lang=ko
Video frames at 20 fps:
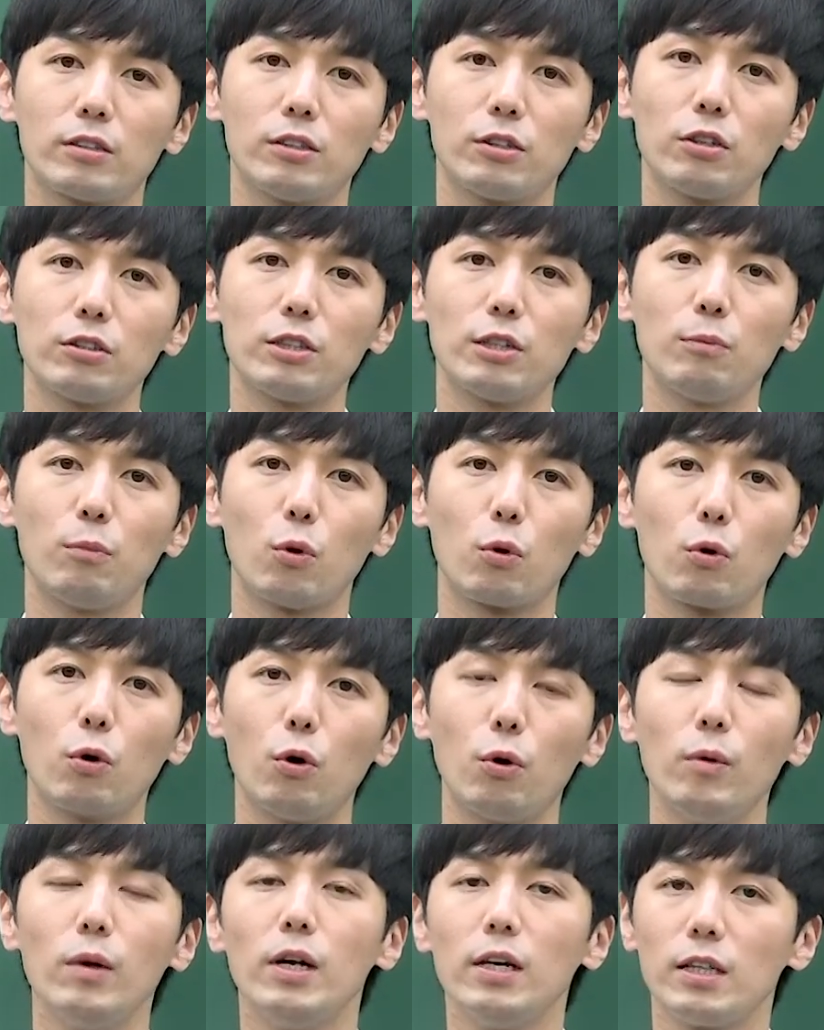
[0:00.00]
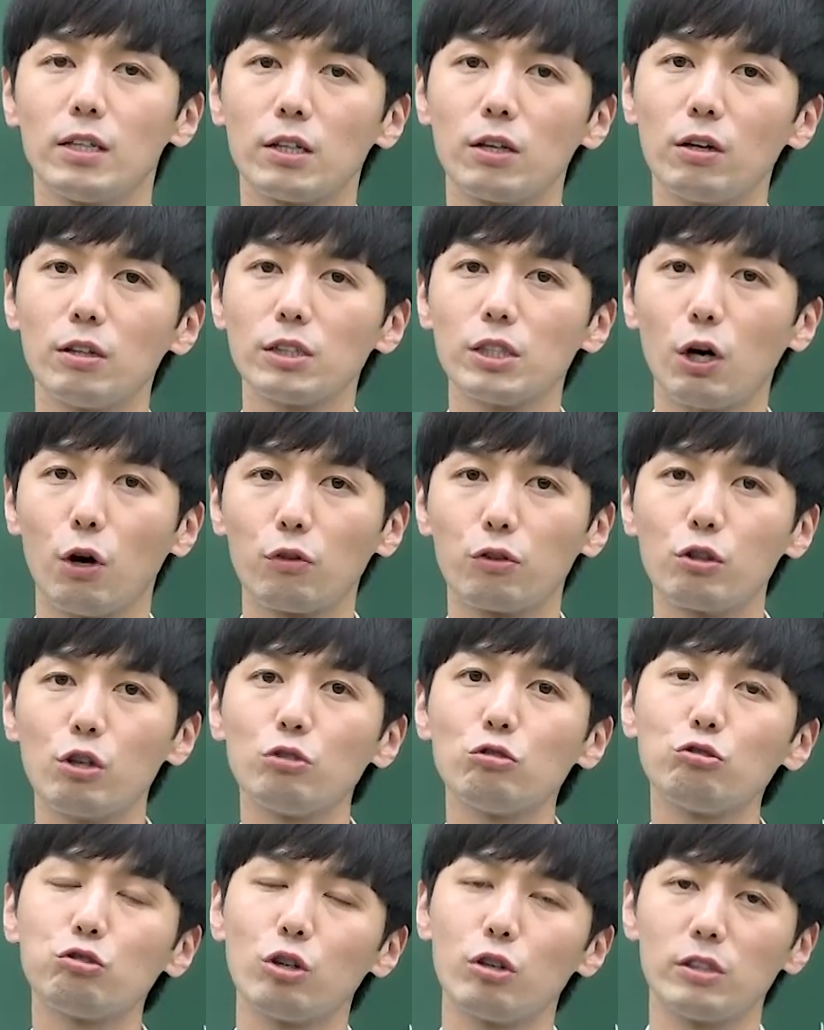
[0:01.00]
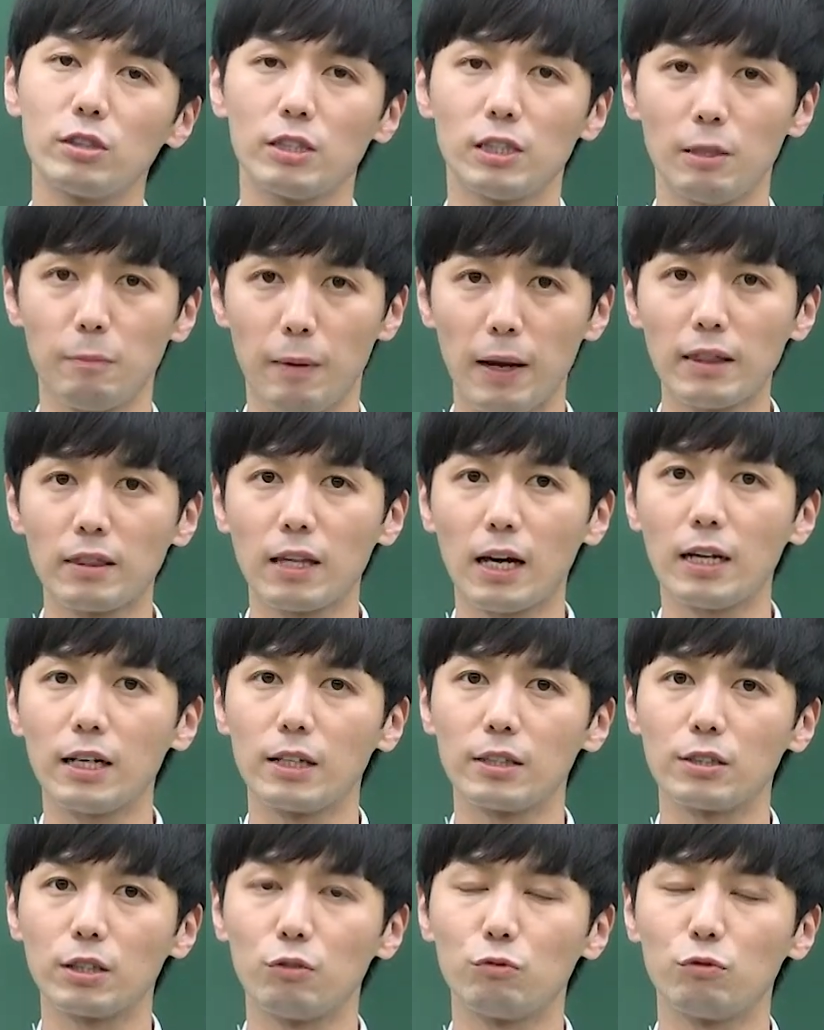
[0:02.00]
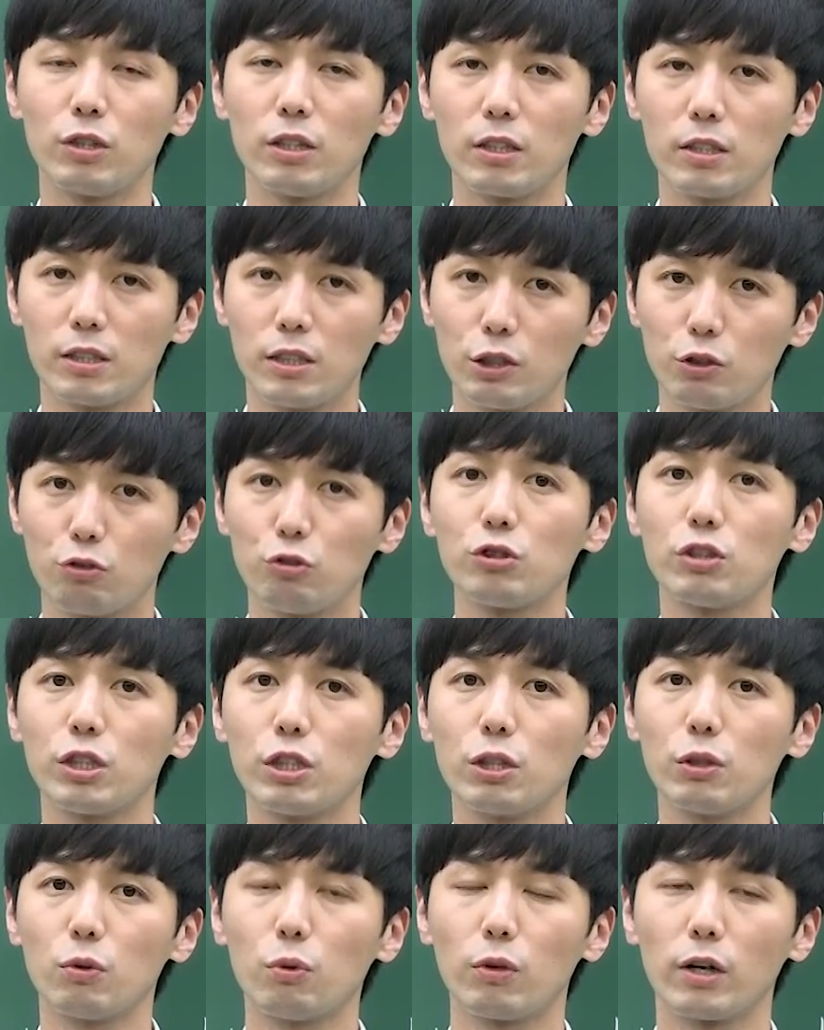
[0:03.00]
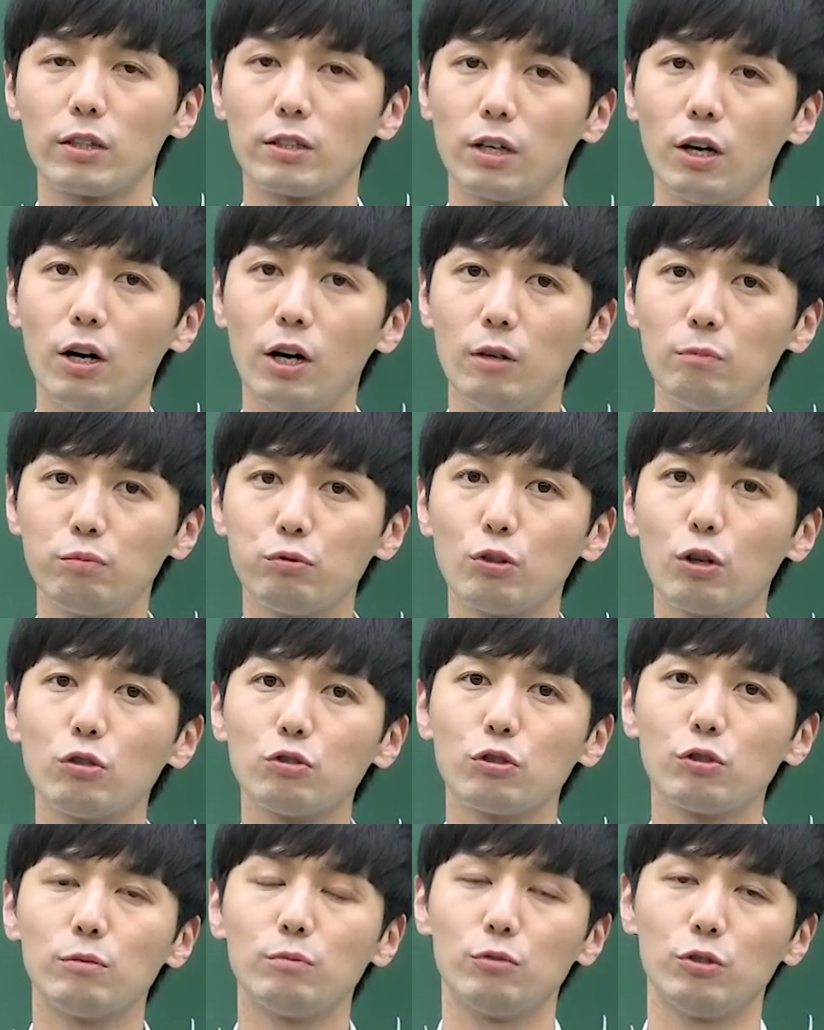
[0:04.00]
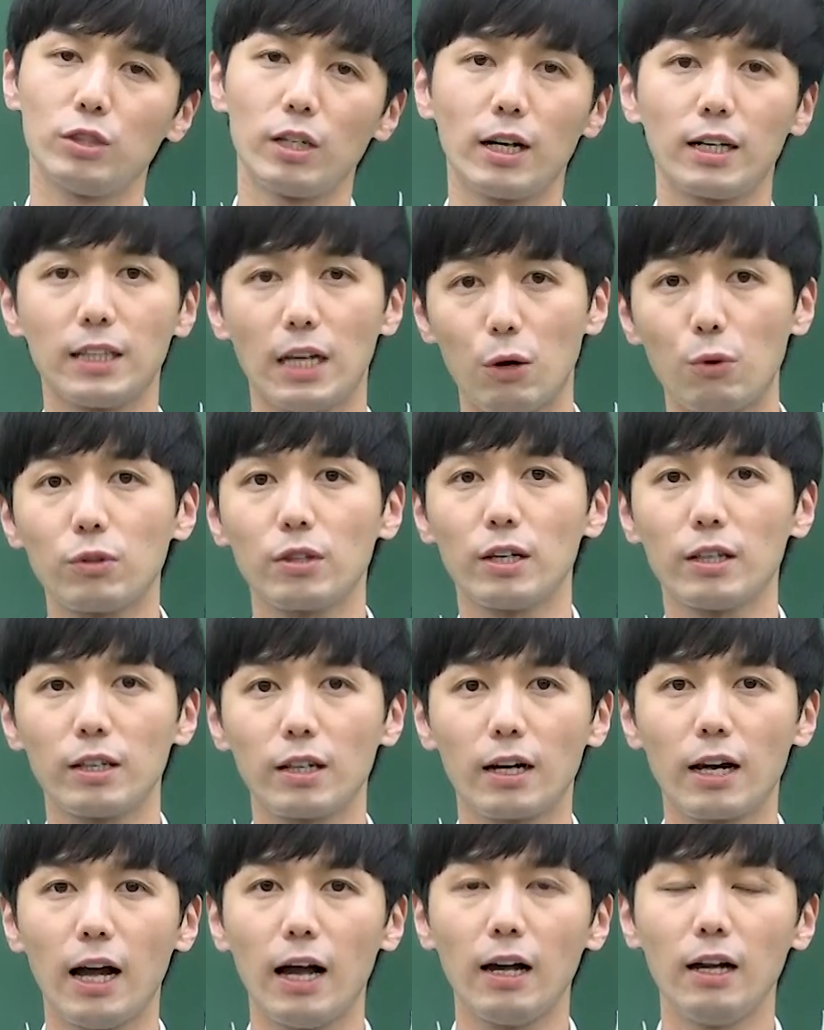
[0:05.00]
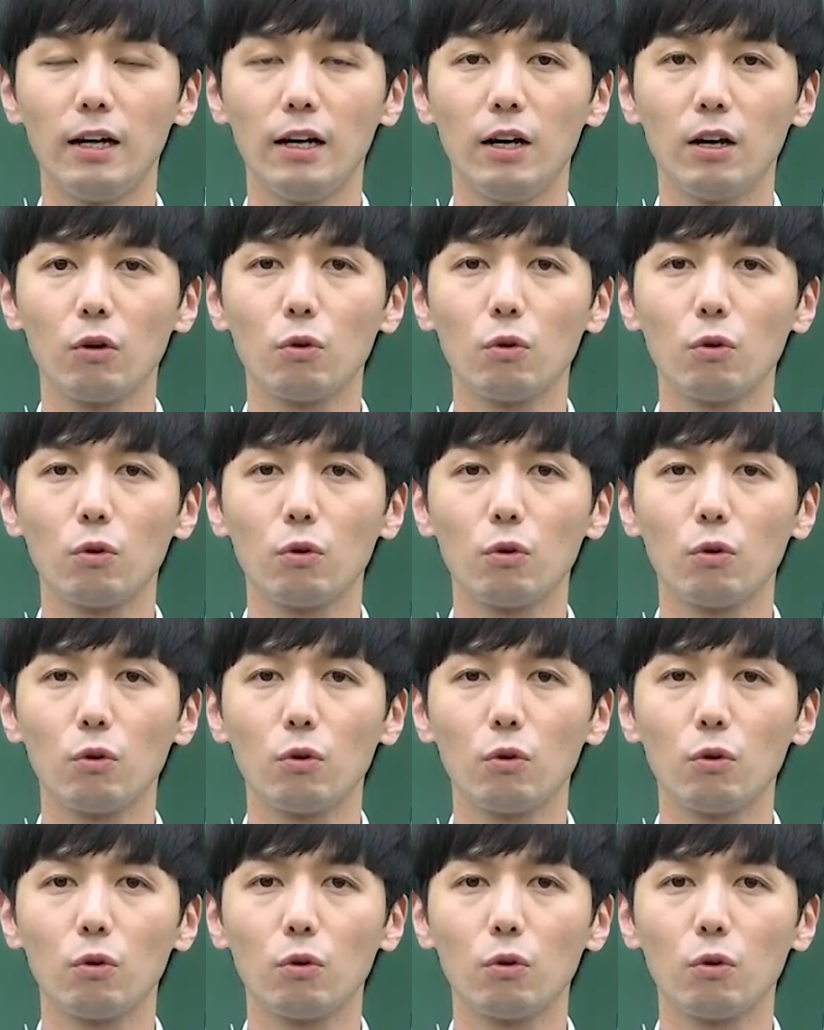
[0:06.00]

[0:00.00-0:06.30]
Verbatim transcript: 그것을 보고 이것이 어떤 수열인지를 판단해서 우리는 그 규칙을 통해서 풀어주는 문제가 나올 테니까